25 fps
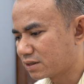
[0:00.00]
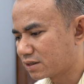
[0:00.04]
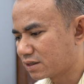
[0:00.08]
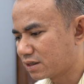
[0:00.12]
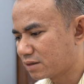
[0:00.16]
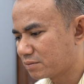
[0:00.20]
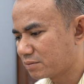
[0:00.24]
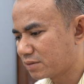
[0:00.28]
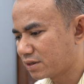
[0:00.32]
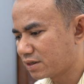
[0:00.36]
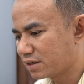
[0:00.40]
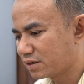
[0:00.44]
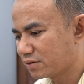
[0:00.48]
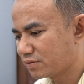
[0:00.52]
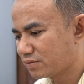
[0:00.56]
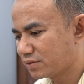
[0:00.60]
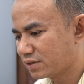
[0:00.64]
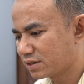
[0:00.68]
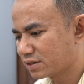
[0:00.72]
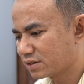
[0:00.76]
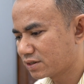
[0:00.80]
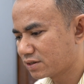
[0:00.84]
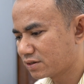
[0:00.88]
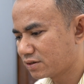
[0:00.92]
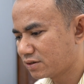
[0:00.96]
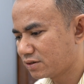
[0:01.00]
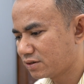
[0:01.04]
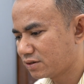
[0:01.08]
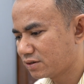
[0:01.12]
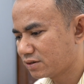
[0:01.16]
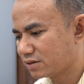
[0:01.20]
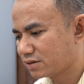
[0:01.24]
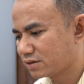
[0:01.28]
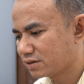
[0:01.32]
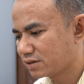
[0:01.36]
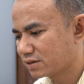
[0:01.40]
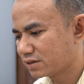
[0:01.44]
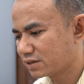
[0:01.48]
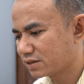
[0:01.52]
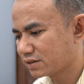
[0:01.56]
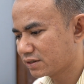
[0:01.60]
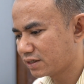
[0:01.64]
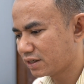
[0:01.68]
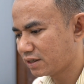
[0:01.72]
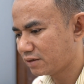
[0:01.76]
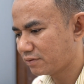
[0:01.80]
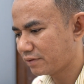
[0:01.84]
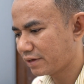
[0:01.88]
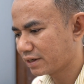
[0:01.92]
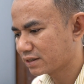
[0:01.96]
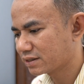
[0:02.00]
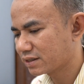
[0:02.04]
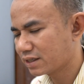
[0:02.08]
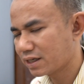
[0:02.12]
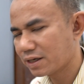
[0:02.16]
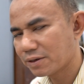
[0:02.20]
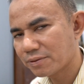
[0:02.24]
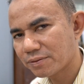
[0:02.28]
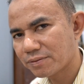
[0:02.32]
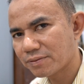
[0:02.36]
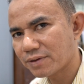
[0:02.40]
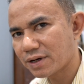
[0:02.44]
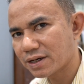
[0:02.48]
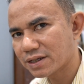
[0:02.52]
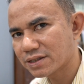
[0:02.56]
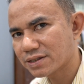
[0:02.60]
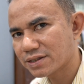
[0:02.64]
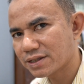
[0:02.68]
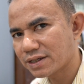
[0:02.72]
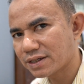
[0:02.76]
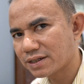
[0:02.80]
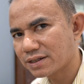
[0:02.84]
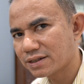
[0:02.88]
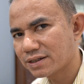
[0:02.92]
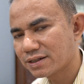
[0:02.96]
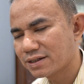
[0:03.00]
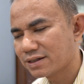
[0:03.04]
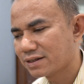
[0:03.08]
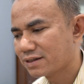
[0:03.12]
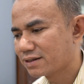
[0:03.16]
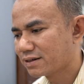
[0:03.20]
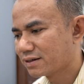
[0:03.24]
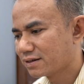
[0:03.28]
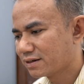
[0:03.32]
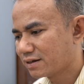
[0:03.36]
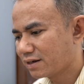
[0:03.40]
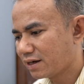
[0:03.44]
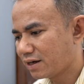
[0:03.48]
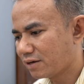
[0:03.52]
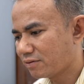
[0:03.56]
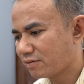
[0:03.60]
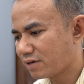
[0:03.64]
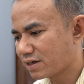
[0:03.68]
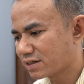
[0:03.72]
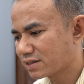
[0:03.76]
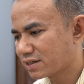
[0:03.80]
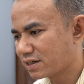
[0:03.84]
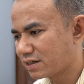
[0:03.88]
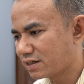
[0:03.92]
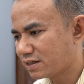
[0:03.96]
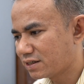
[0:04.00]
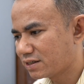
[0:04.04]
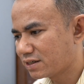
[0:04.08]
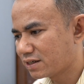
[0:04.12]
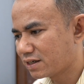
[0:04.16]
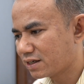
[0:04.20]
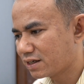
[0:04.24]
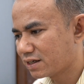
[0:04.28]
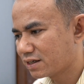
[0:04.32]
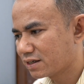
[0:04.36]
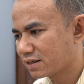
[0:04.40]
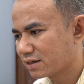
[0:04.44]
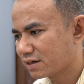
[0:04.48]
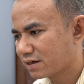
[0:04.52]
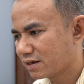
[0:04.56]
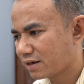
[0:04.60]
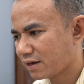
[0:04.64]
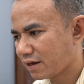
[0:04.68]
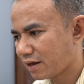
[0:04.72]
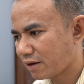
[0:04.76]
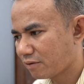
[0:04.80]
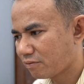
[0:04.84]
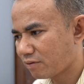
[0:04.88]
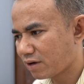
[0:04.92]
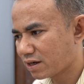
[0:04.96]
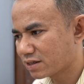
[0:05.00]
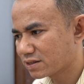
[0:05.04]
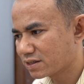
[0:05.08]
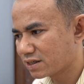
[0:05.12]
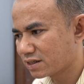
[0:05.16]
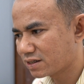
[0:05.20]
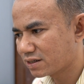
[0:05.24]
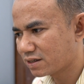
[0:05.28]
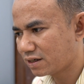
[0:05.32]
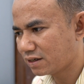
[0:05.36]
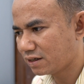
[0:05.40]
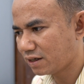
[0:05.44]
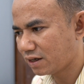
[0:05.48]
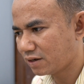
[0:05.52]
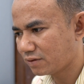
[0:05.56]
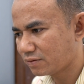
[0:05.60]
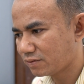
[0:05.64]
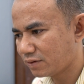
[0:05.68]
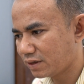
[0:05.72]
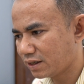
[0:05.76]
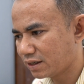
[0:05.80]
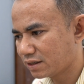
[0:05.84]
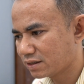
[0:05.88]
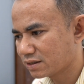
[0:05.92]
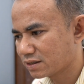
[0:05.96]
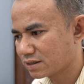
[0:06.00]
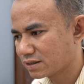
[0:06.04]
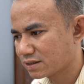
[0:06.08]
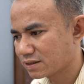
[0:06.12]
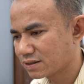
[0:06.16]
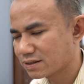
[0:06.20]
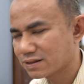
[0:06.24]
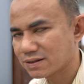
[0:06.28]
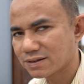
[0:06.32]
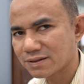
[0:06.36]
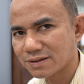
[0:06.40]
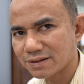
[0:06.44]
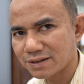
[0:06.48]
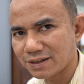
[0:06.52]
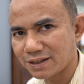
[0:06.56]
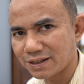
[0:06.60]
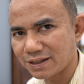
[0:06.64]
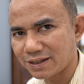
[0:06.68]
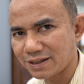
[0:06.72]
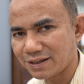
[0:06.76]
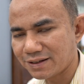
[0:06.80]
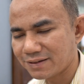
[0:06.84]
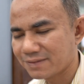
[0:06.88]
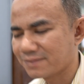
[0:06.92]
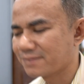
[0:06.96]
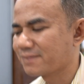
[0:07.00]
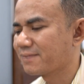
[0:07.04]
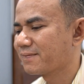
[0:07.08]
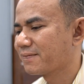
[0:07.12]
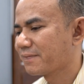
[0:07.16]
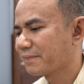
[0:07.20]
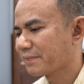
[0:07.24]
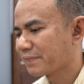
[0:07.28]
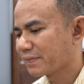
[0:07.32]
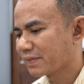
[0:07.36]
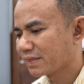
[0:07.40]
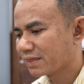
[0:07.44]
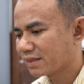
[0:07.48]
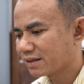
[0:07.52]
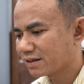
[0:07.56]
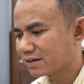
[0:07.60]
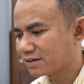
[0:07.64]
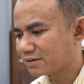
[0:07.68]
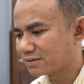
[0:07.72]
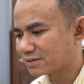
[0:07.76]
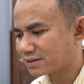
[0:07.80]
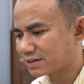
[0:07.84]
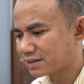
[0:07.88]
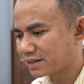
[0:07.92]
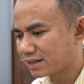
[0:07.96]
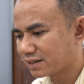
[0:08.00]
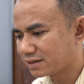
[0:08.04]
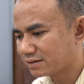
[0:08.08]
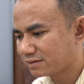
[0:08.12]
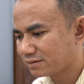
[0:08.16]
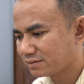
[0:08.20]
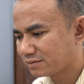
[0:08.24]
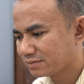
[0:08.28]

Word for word: dengan min fx0 selesai f, f aksen f aksen ini adalah f aksen dari fx ini kemudian